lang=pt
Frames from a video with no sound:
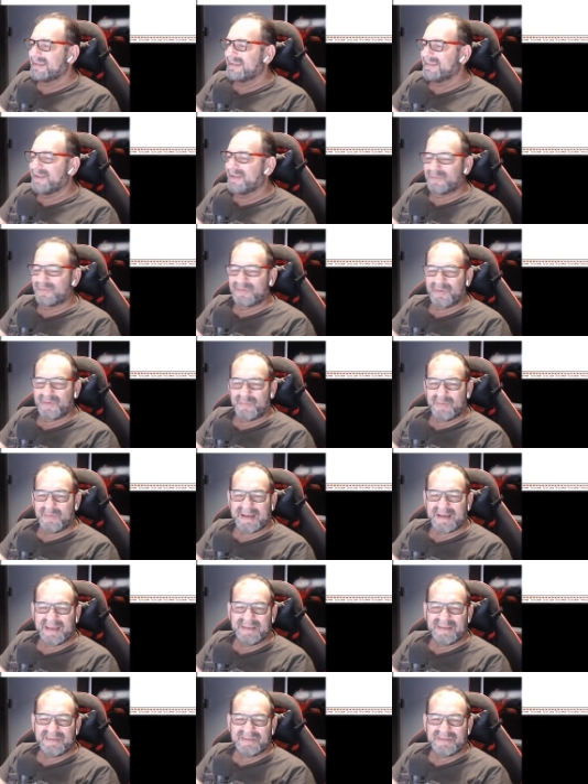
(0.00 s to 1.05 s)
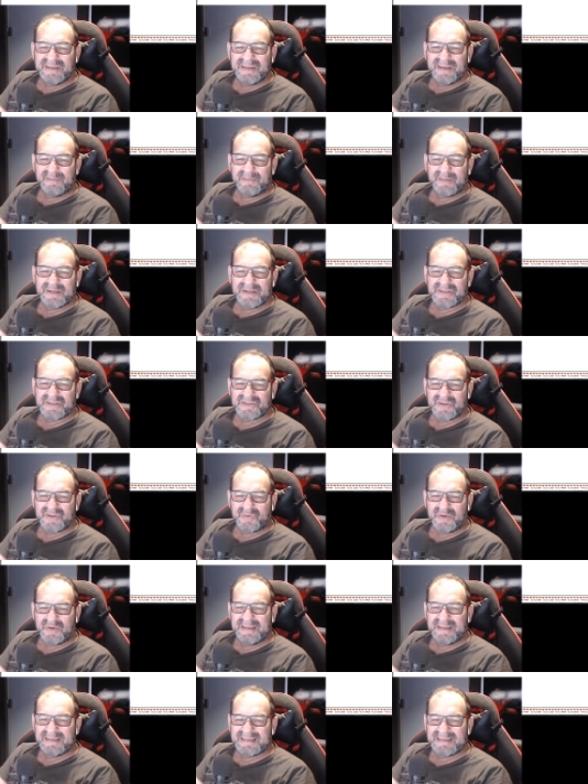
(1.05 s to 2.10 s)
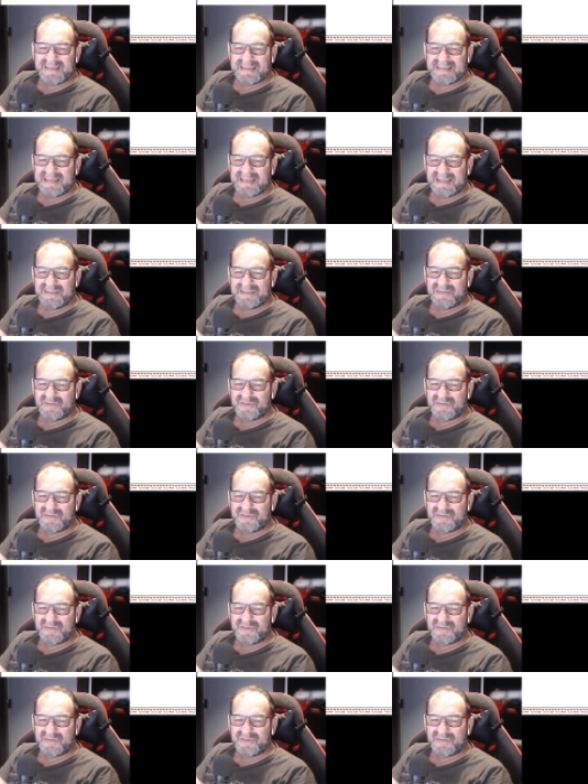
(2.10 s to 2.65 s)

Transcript: Deu, deu uma caidinha, mas já chegou aí 17,